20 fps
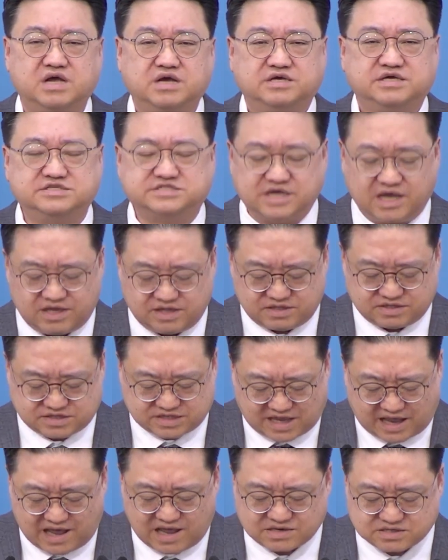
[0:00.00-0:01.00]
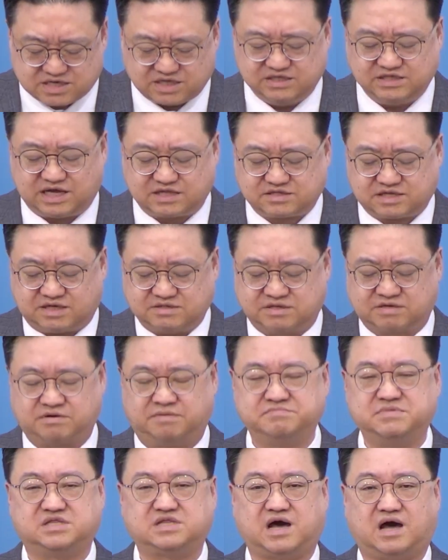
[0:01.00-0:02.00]
이젠 다 끝났다는
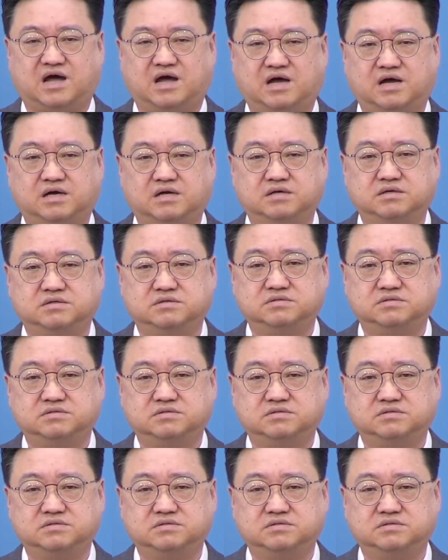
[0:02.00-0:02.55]
겁니다.